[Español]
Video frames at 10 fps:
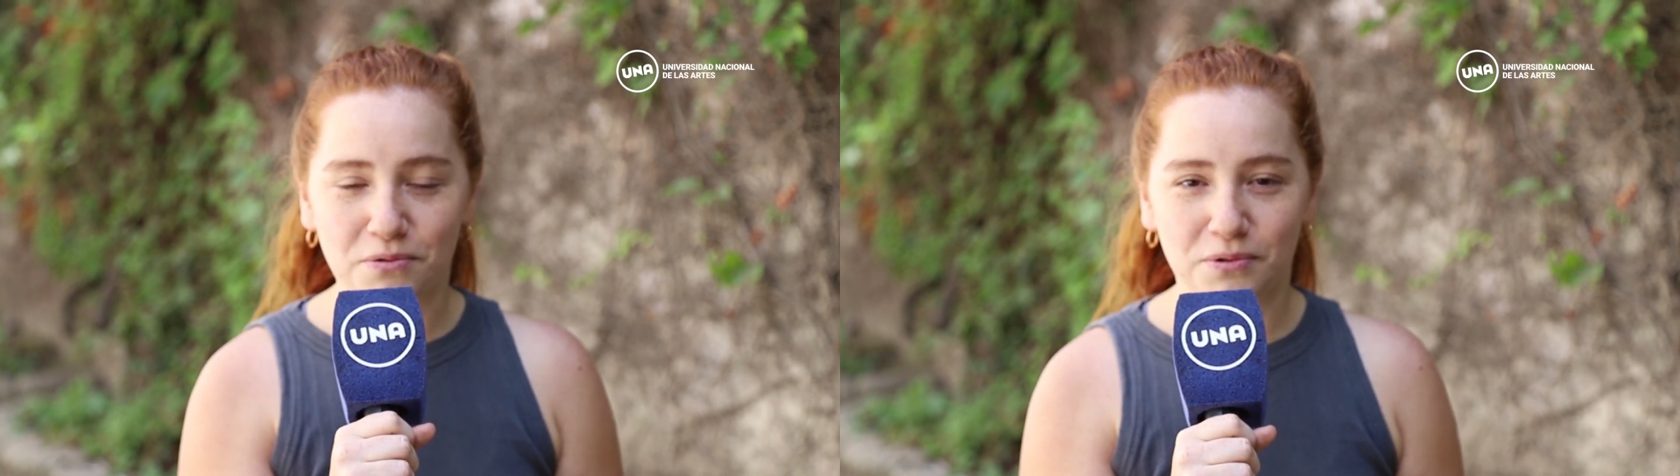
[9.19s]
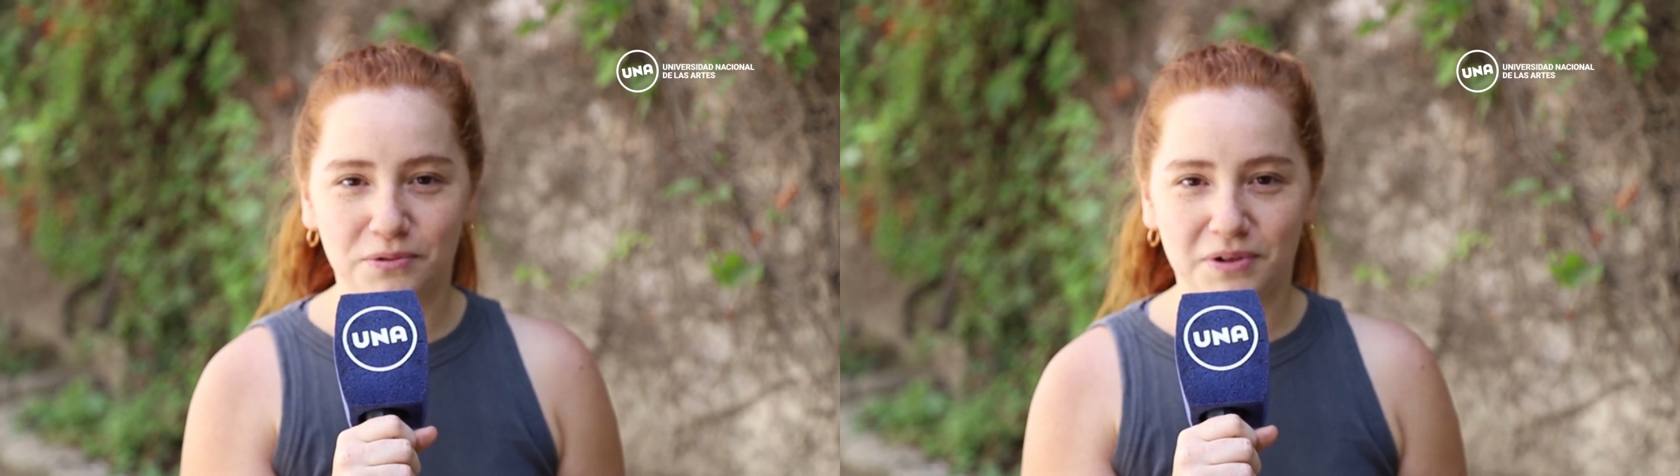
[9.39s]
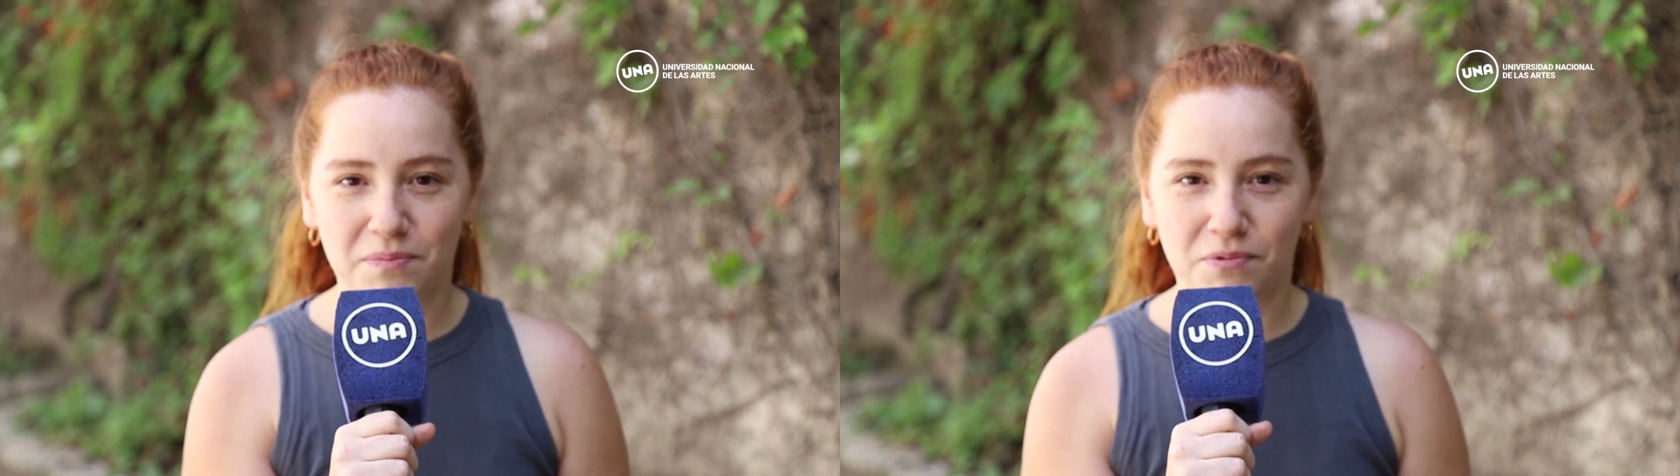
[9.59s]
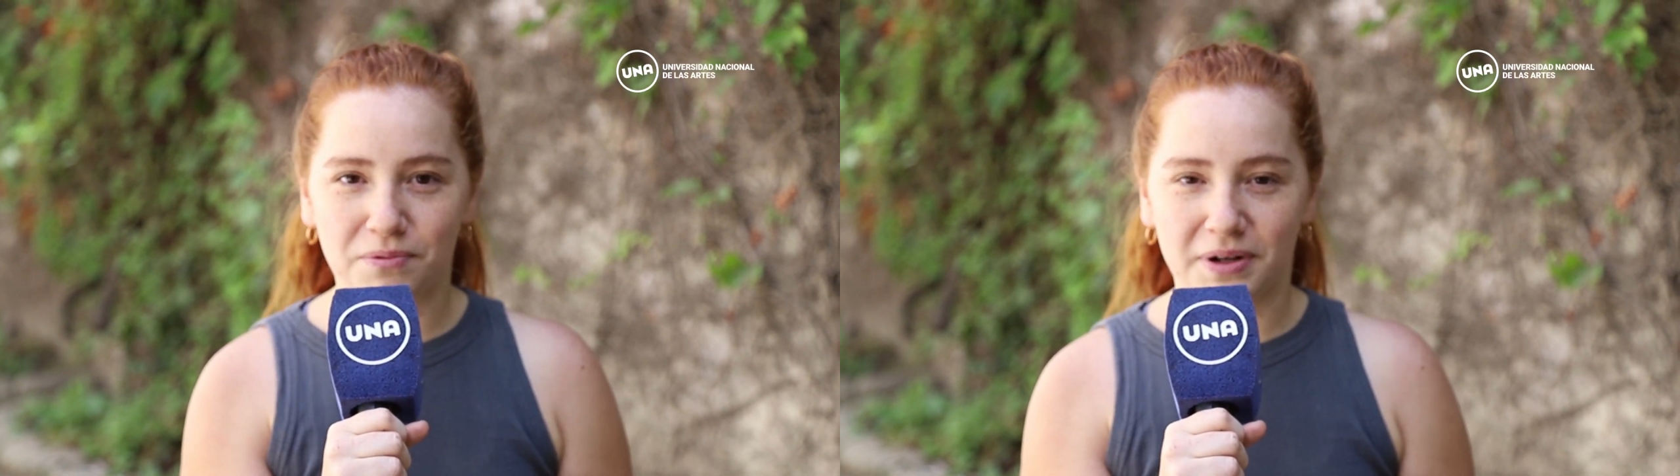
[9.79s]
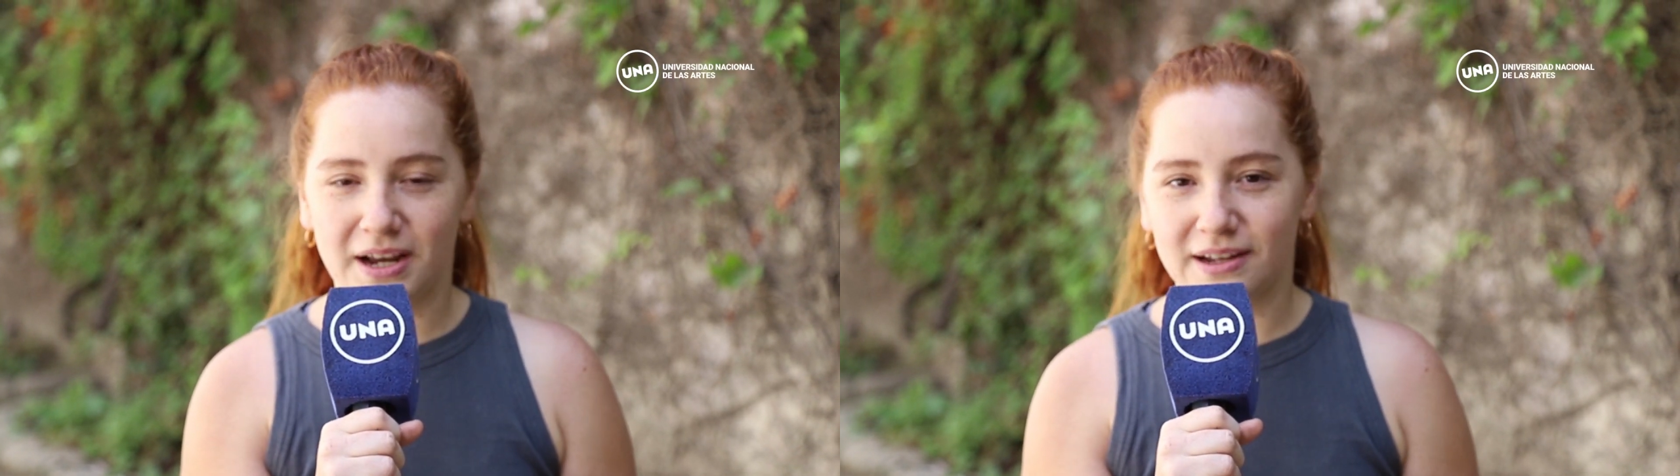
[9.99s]
cultura
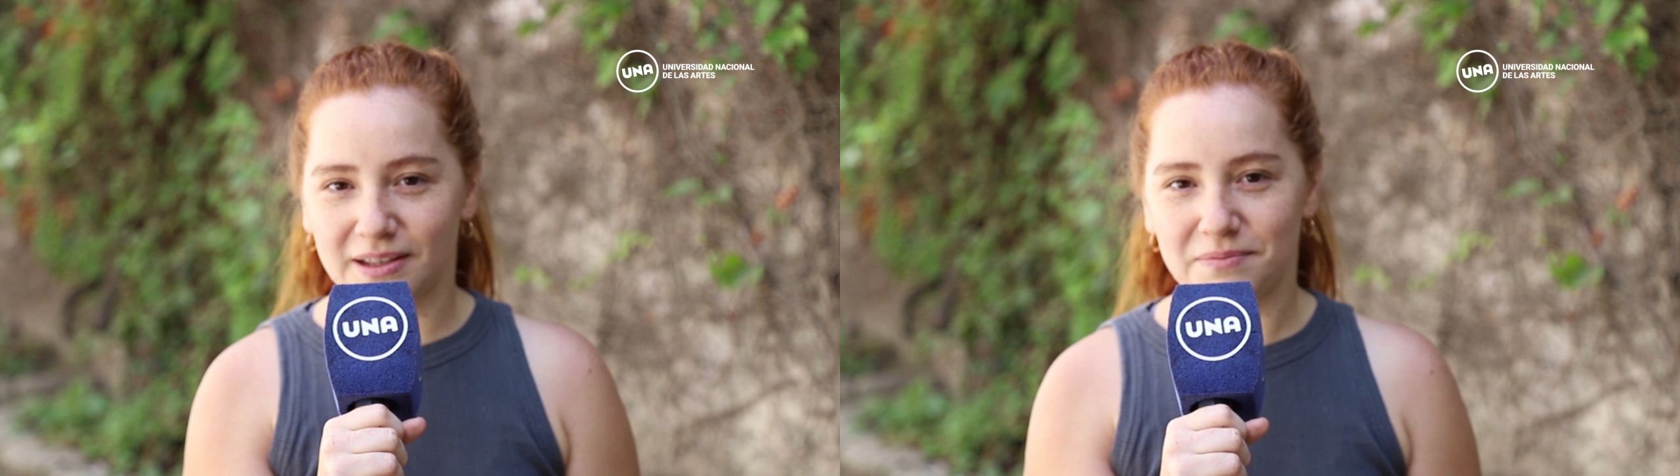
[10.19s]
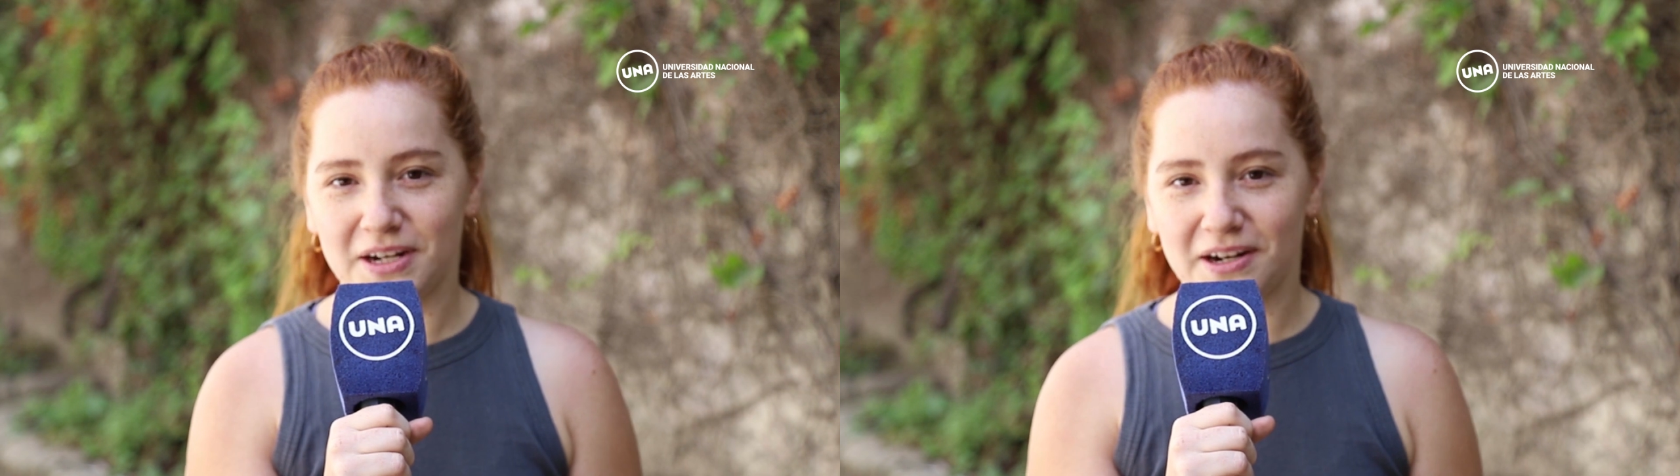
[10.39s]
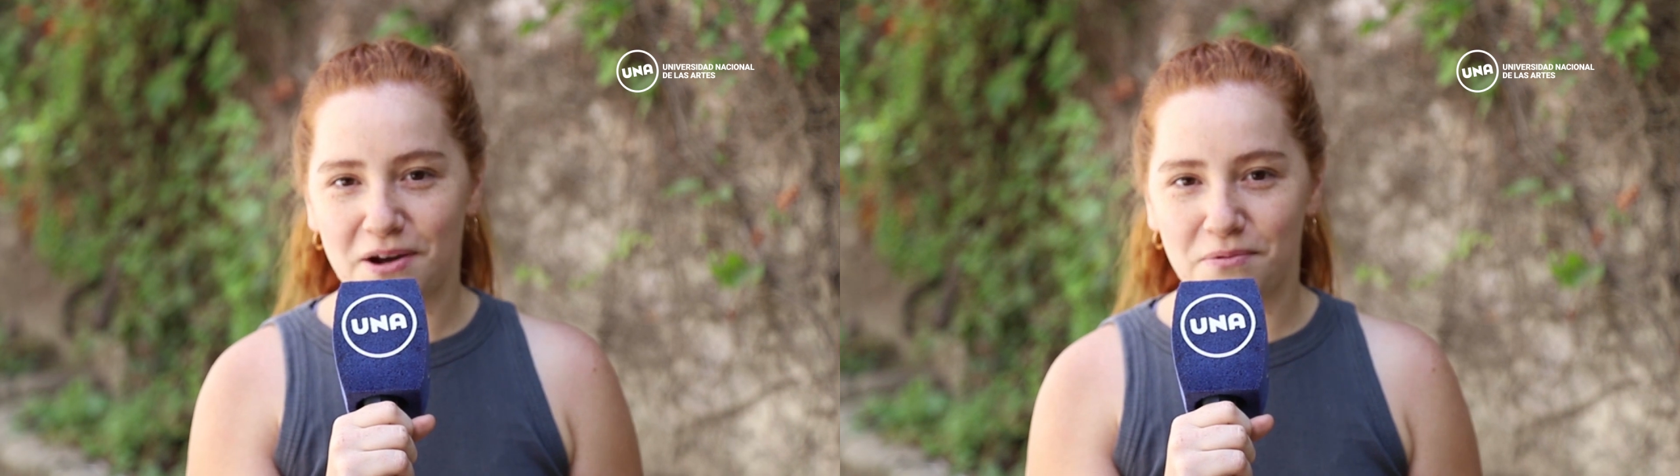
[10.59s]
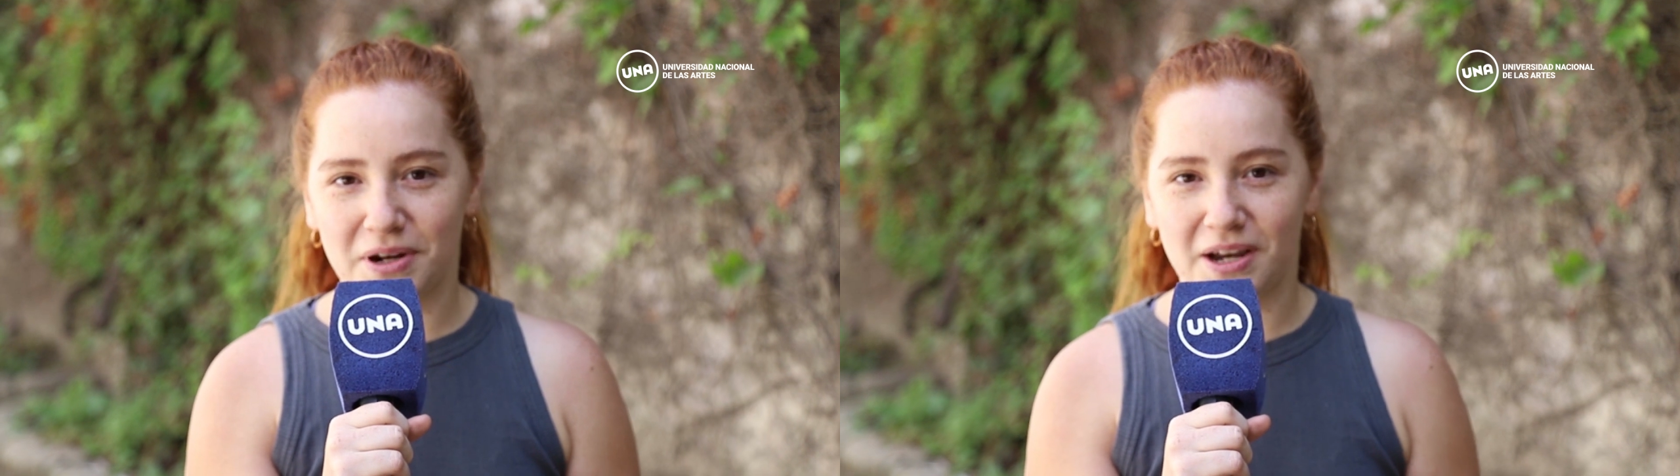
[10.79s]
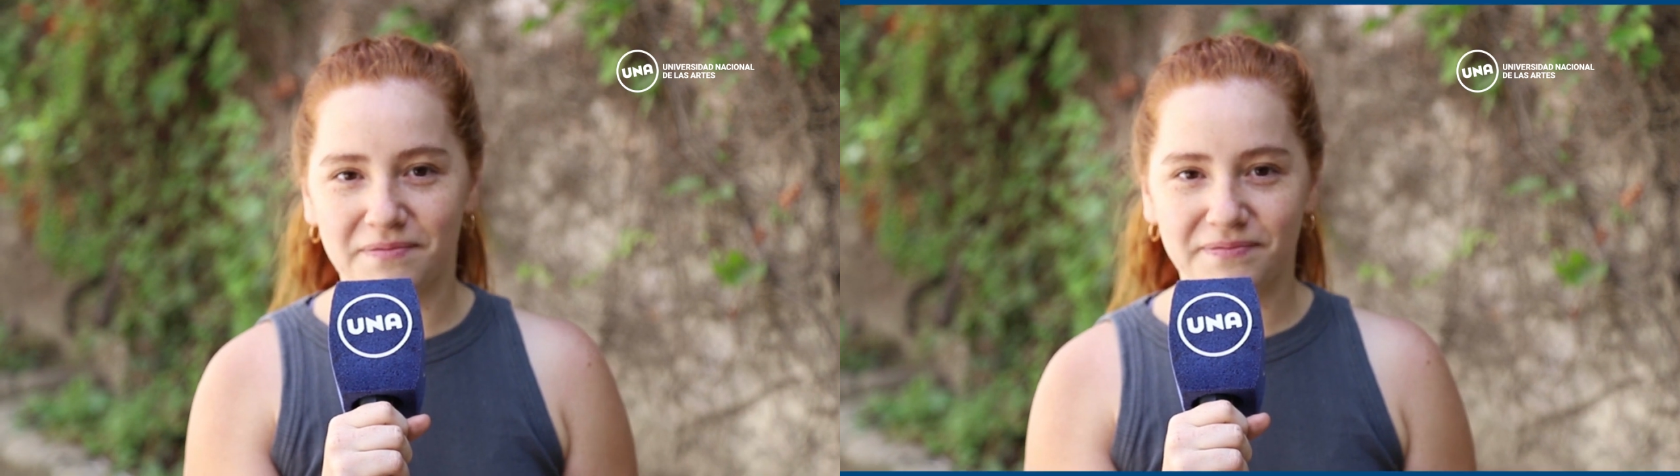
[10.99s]
pública también en la
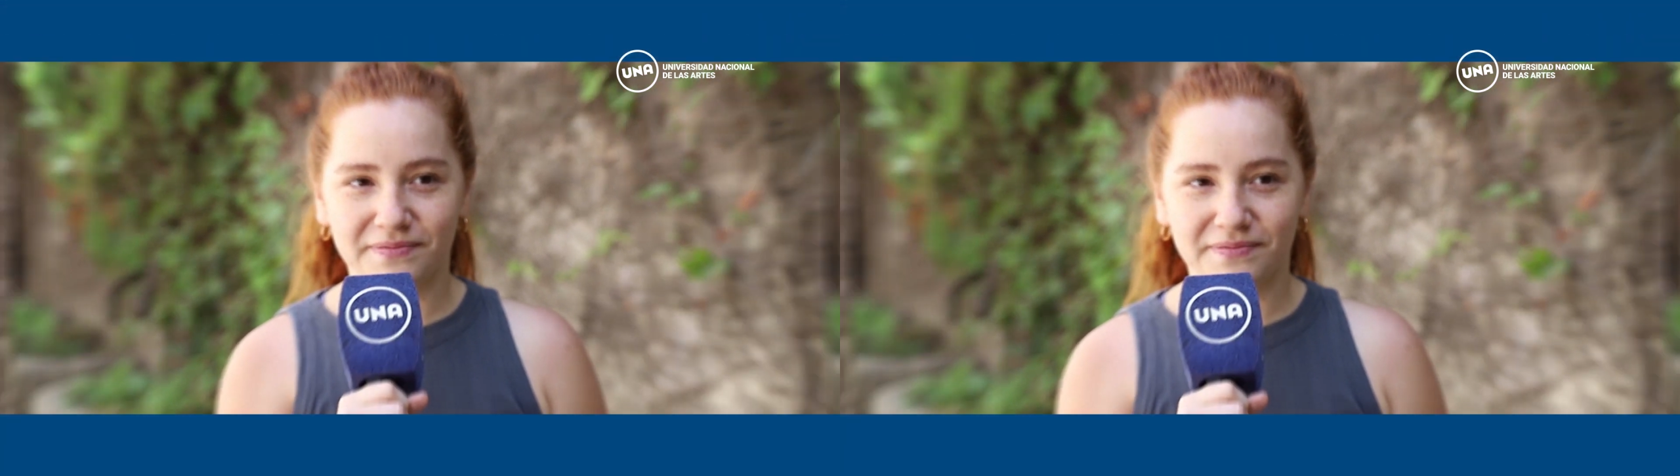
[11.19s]
UNA.